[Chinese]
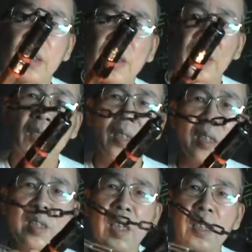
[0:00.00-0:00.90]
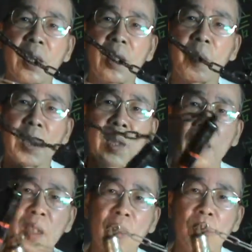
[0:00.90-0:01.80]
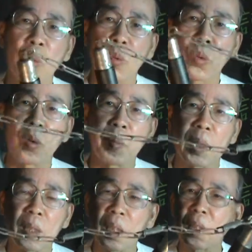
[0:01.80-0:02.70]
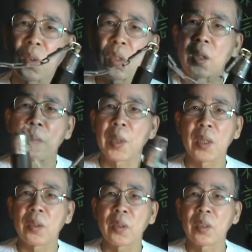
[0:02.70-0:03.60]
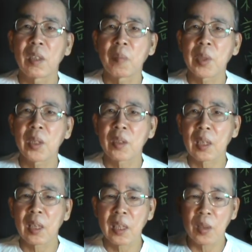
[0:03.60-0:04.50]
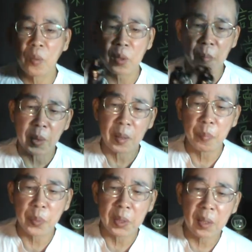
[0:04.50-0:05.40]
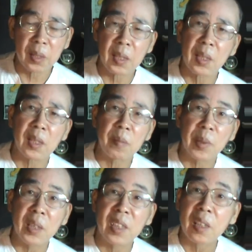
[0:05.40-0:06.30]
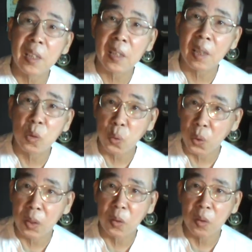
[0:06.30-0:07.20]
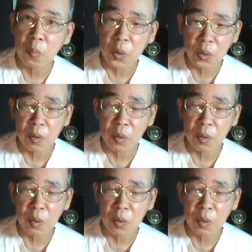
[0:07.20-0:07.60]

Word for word: 而事实上，在日本的各种武术里面，这个东西也没有，也没有再列入什么，变成是一个什么自式要学的东西。比如说